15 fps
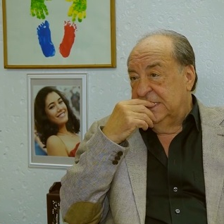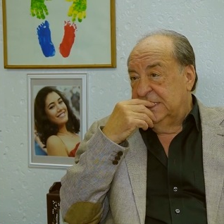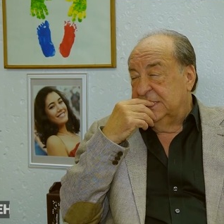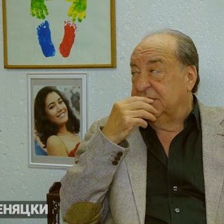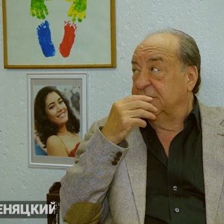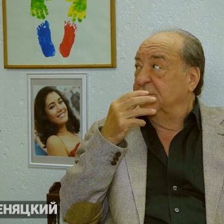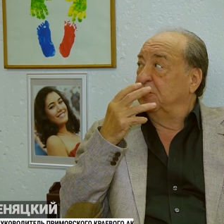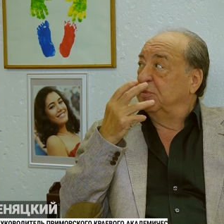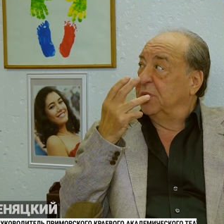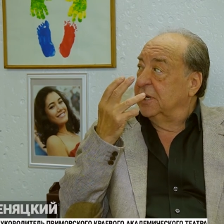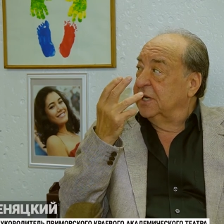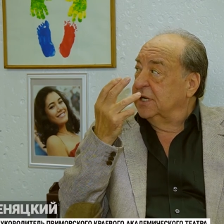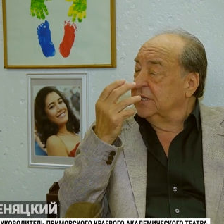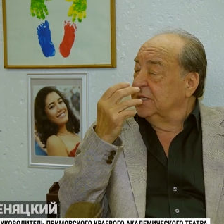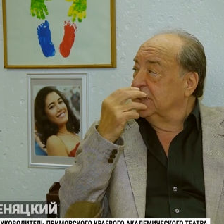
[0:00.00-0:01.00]
С его
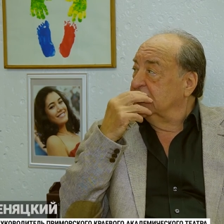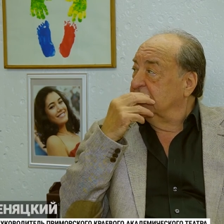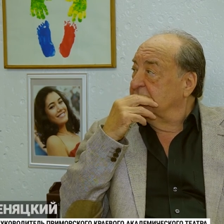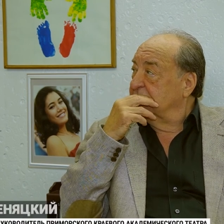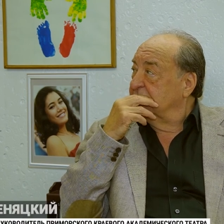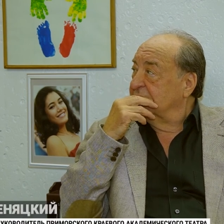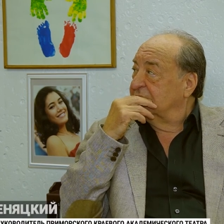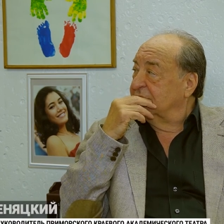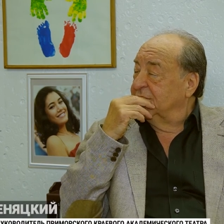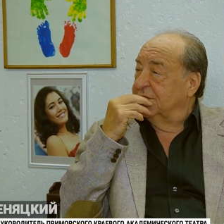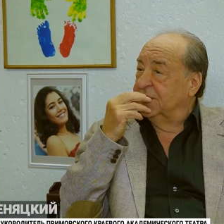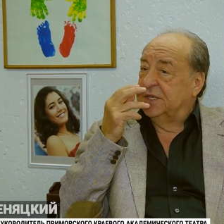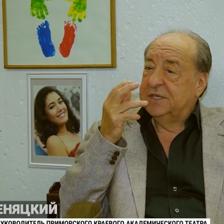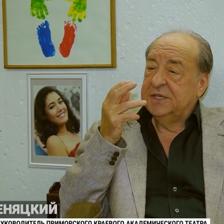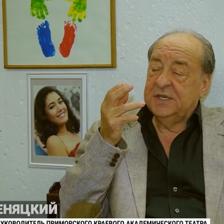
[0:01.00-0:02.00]
праздником, с его
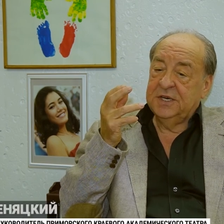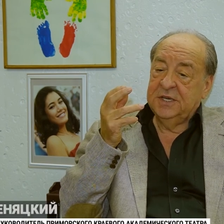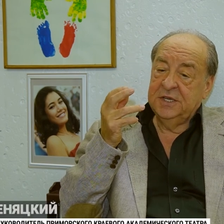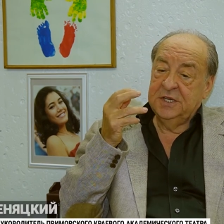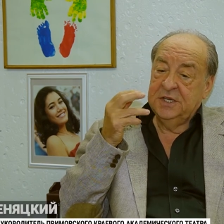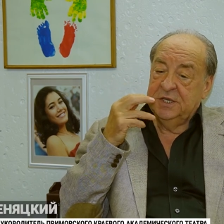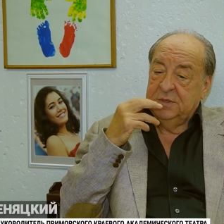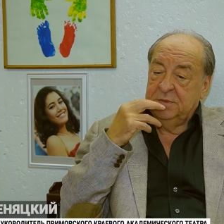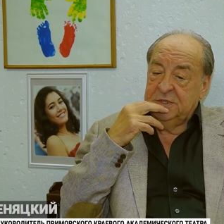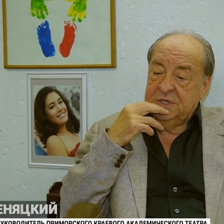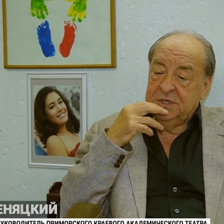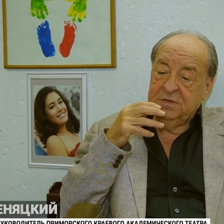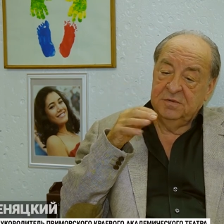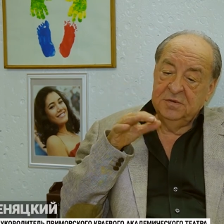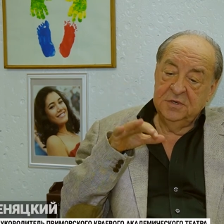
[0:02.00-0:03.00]
настроениями,
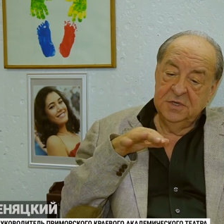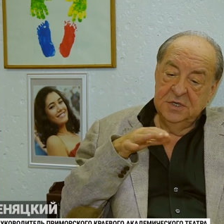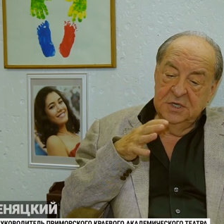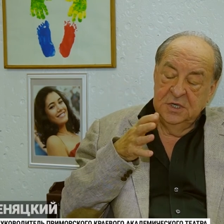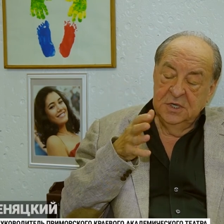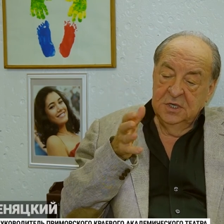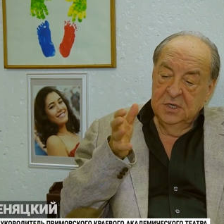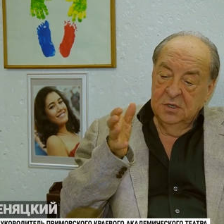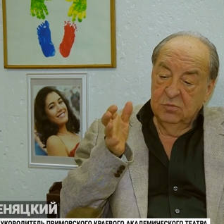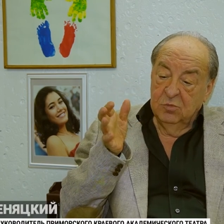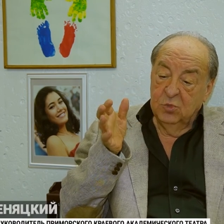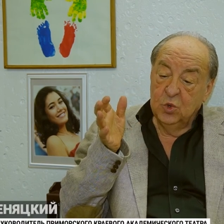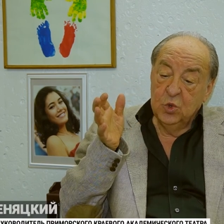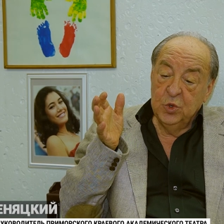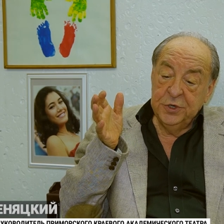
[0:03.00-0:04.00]
с его
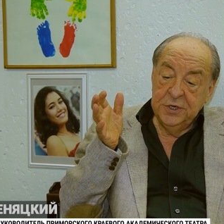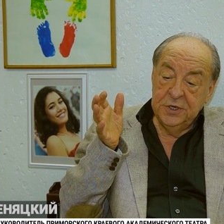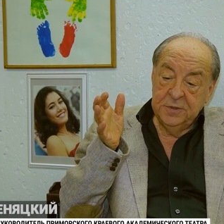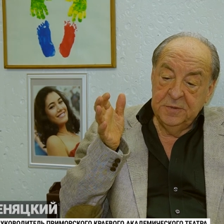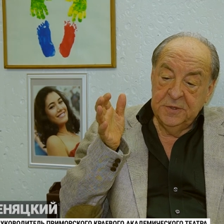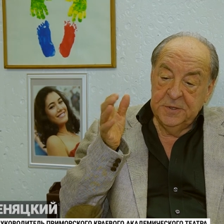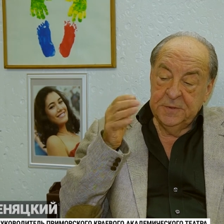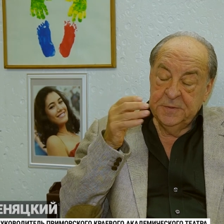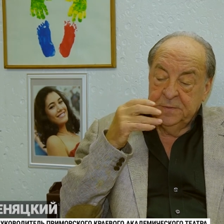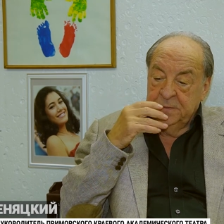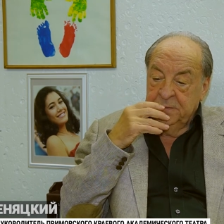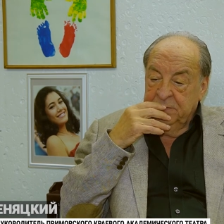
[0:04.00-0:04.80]
буднями –